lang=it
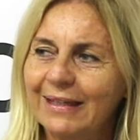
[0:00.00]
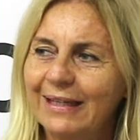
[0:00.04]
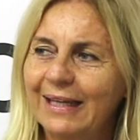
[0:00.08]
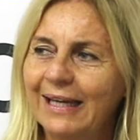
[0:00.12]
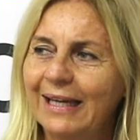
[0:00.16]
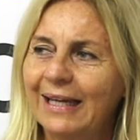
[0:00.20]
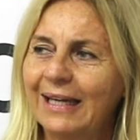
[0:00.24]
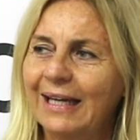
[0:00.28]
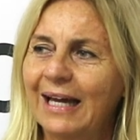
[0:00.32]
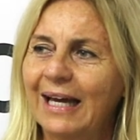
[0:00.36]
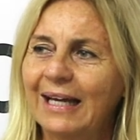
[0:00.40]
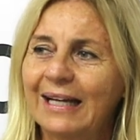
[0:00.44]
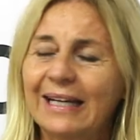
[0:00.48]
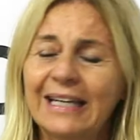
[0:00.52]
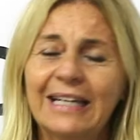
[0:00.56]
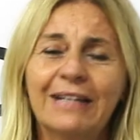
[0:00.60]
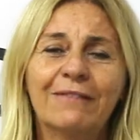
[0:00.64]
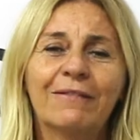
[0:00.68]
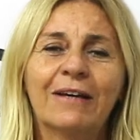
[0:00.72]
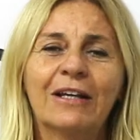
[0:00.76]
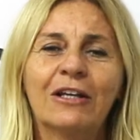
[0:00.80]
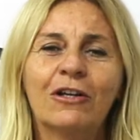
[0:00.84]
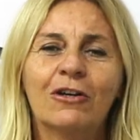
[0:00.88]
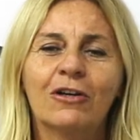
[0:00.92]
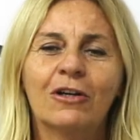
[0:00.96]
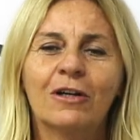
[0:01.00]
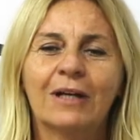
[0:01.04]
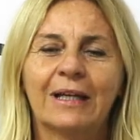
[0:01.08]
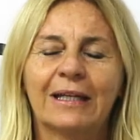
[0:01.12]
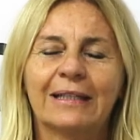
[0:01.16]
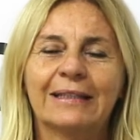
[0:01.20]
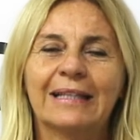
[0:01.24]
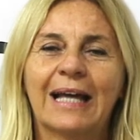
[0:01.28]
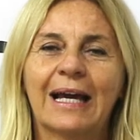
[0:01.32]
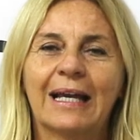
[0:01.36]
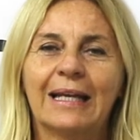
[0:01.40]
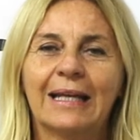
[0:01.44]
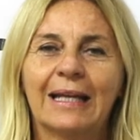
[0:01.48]
che arrivano
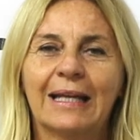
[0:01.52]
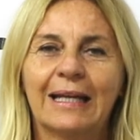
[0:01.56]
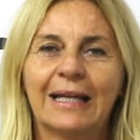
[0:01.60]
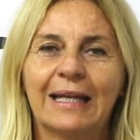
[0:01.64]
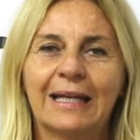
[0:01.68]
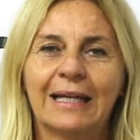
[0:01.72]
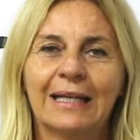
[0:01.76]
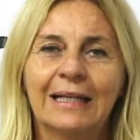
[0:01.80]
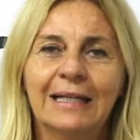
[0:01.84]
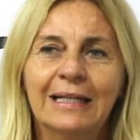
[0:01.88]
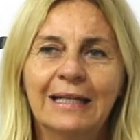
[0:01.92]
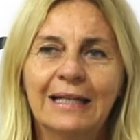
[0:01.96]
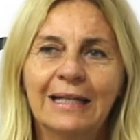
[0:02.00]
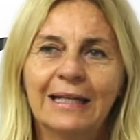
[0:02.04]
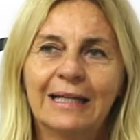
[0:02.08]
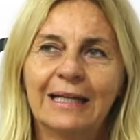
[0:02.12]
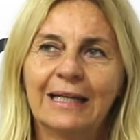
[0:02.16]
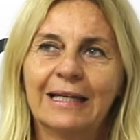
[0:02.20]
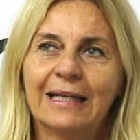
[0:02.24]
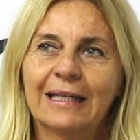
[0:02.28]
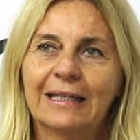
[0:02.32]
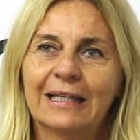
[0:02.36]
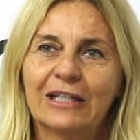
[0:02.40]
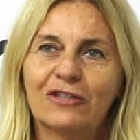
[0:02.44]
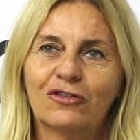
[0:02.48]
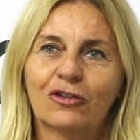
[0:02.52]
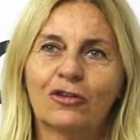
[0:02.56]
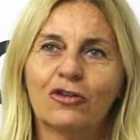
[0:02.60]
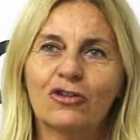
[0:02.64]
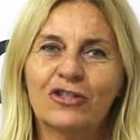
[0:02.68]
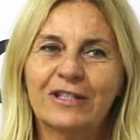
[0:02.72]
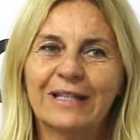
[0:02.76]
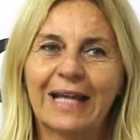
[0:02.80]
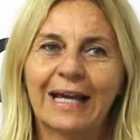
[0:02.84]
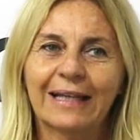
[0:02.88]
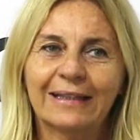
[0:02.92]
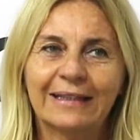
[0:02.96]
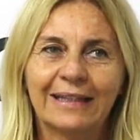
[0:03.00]
dalle, eh, che sono
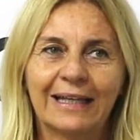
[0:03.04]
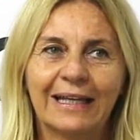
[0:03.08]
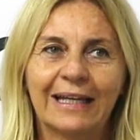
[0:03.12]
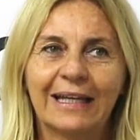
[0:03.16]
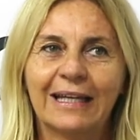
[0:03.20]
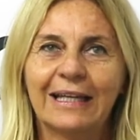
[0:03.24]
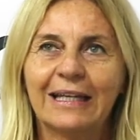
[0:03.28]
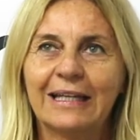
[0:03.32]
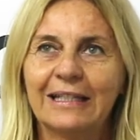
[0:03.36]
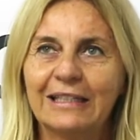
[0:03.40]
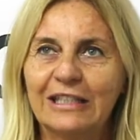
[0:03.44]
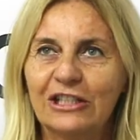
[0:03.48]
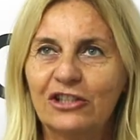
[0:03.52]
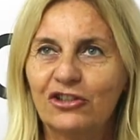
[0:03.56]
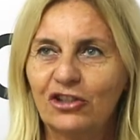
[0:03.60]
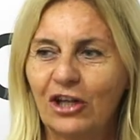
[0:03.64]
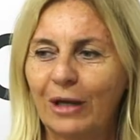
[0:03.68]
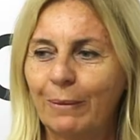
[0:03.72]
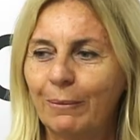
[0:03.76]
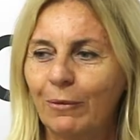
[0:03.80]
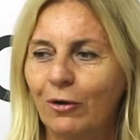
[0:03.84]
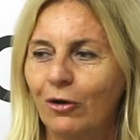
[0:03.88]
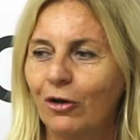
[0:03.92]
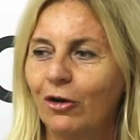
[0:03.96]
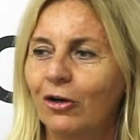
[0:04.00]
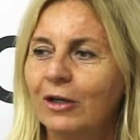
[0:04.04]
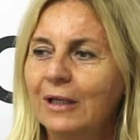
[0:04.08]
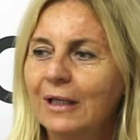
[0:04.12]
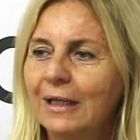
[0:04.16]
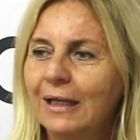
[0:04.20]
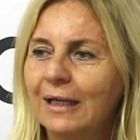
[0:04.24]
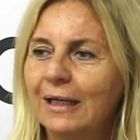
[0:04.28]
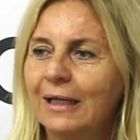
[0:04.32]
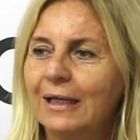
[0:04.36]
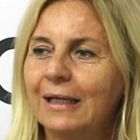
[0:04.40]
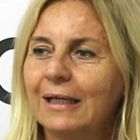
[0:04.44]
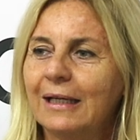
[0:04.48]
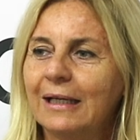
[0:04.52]
state diciamo,
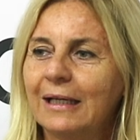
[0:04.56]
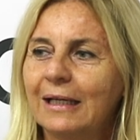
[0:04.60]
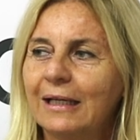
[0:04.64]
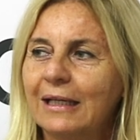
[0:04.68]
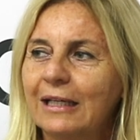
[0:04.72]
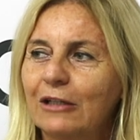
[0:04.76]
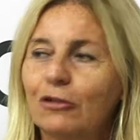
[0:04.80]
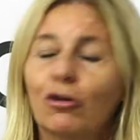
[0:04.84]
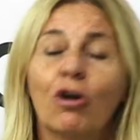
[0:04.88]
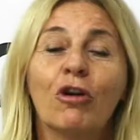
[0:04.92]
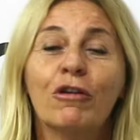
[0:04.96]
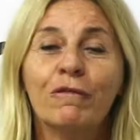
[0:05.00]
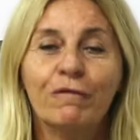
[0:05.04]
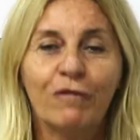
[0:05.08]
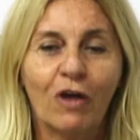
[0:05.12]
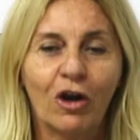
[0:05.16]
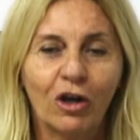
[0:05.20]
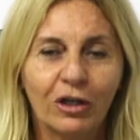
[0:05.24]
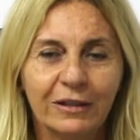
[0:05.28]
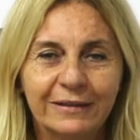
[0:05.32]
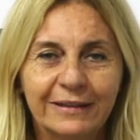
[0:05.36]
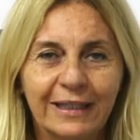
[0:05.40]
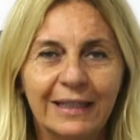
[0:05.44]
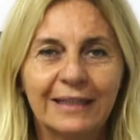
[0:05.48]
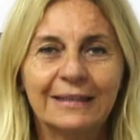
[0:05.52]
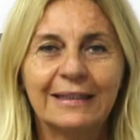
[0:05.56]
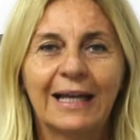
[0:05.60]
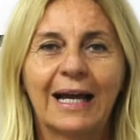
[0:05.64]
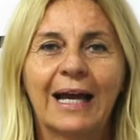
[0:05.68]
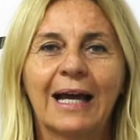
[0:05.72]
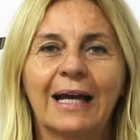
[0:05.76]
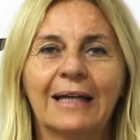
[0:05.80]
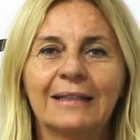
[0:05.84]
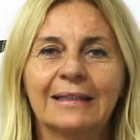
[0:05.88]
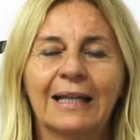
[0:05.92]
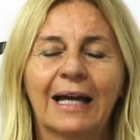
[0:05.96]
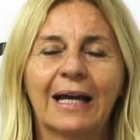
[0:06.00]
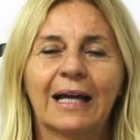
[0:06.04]
eh, coinvolte
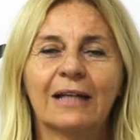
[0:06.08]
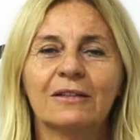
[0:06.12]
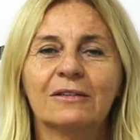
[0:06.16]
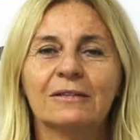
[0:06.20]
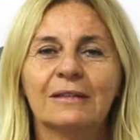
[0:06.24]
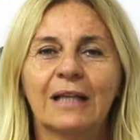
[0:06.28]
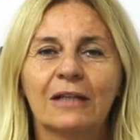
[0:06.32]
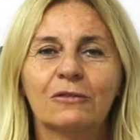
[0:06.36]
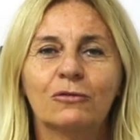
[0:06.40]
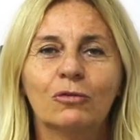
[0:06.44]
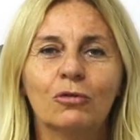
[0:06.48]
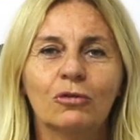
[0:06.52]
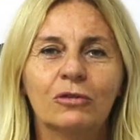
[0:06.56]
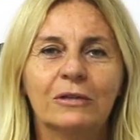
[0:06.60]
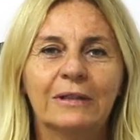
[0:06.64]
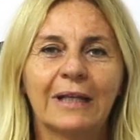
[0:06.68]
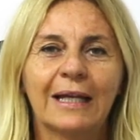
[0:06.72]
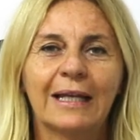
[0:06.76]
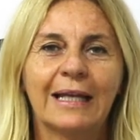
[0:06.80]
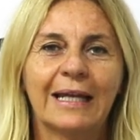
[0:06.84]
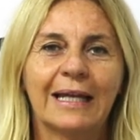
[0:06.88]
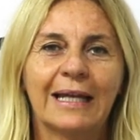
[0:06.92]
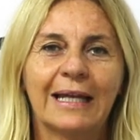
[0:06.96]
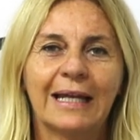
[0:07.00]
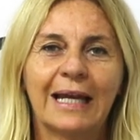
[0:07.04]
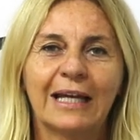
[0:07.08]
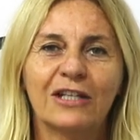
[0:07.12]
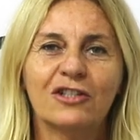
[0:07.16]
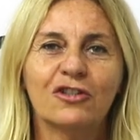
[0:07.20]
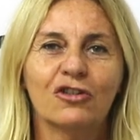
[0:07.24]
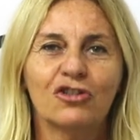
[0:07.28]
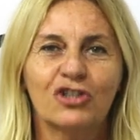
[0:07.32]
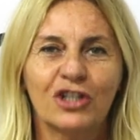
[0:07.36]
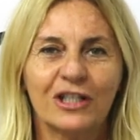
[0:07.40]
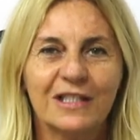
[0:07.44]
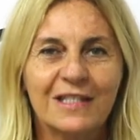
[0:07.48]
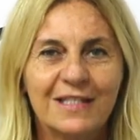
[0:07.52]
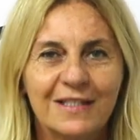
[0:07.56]
da, da, da, tutte le
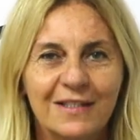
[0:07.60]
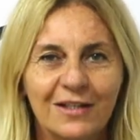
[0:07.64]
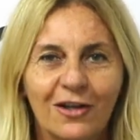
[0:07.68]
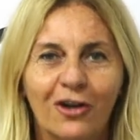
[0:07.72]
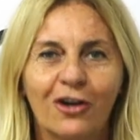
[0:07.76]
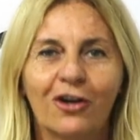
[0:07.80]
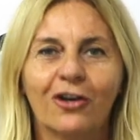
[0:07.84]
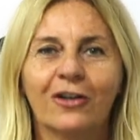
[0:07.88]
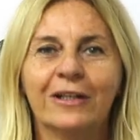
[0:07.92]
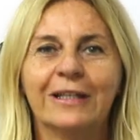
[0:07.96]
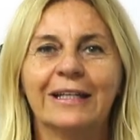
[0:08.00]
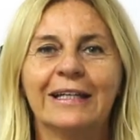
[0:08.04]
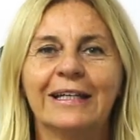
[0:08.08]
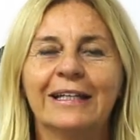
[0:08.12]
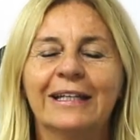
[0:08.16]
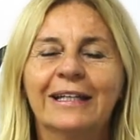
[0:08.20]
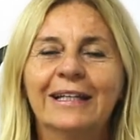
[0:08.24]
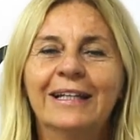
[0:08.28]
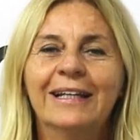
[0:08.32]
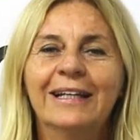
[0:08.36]
associazioni